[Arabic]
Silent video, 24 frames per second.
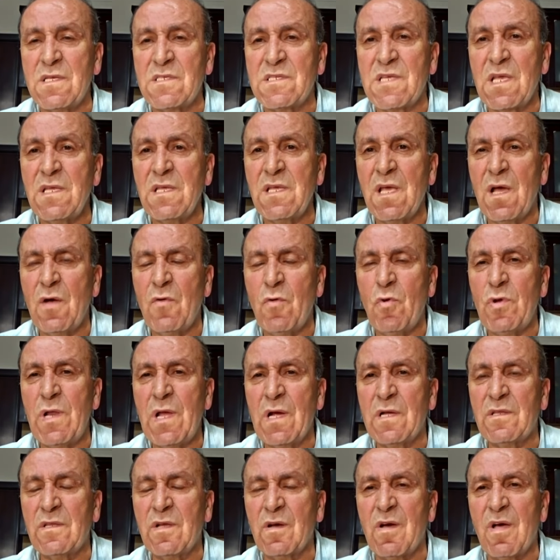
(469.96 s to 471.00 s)
سيئه
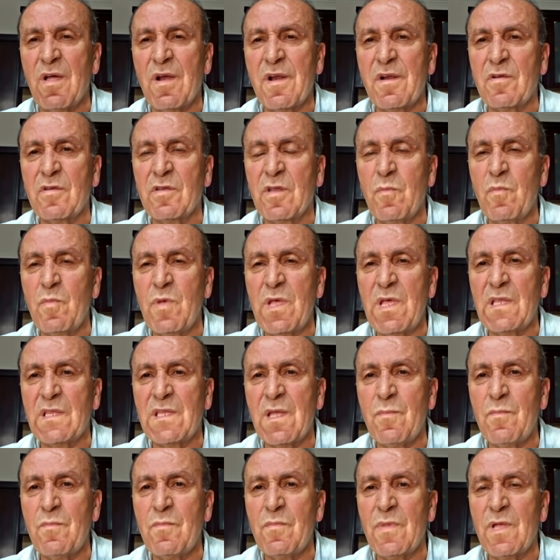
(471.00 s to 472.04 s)
وهناك تقارير طبيه
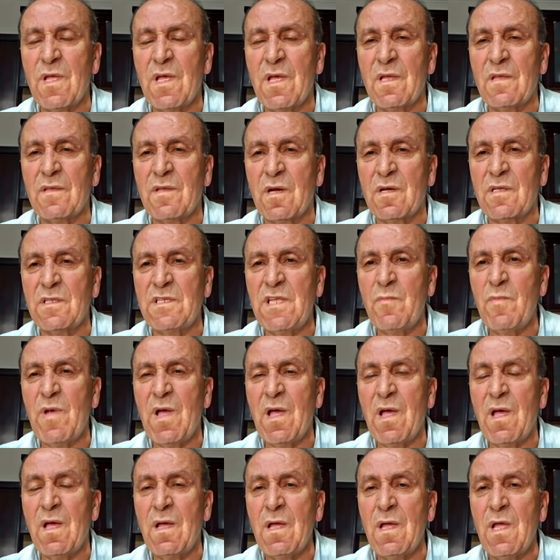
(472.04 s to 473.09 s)
تم
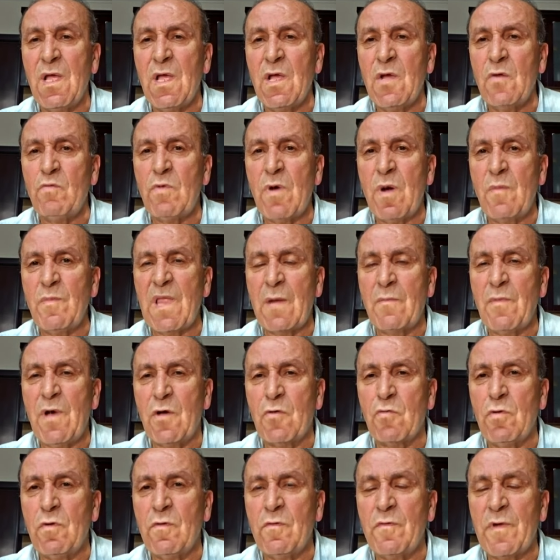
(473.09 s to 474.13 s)
تقديمها ومن
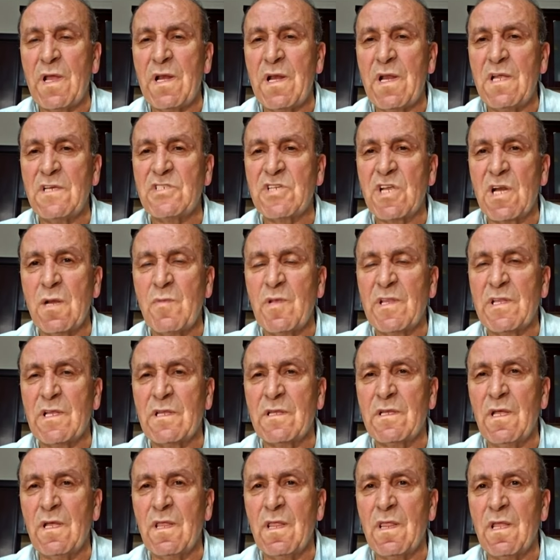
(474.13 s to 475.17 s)
المعروف أن جريمة
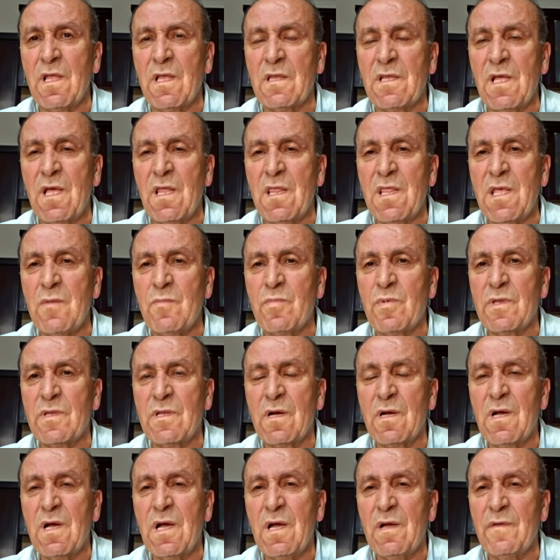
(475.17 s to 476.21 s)
التعذيب
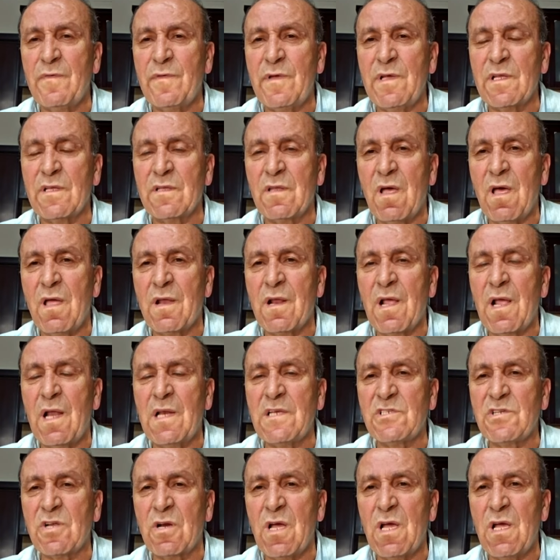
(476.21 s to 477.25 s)
تقع في إطار
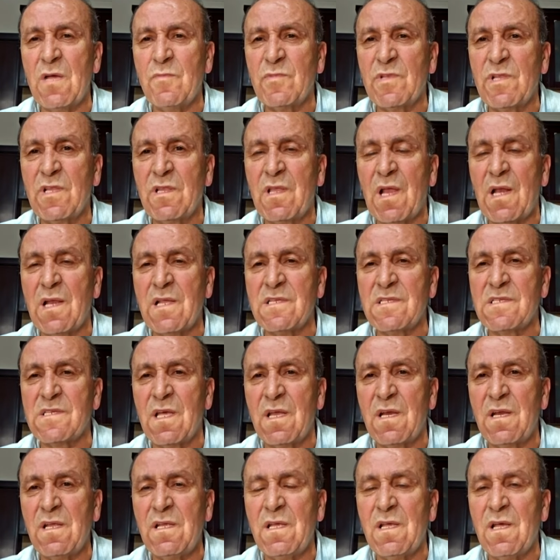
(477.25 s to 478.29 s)
الجرائم ضد
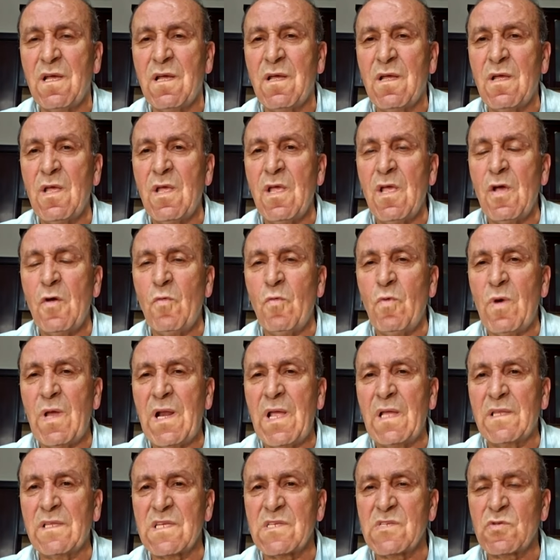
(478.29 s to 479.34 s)
الإنسانية
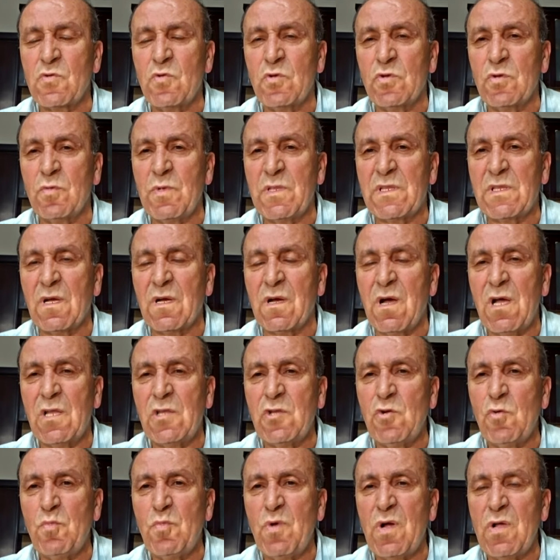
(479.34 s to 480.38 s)
ولا تصدق
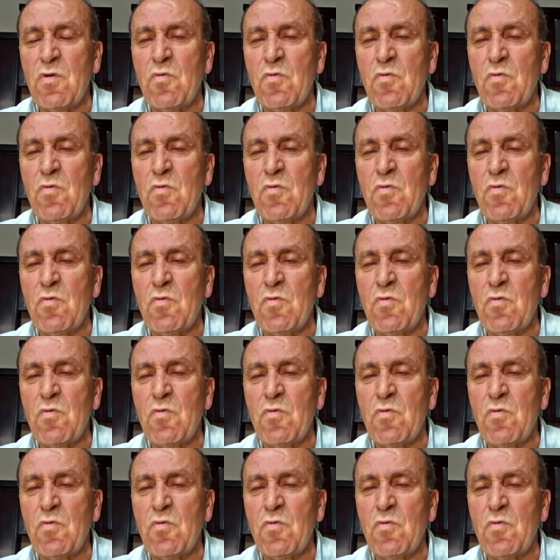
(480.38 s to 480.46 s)
بالتقادم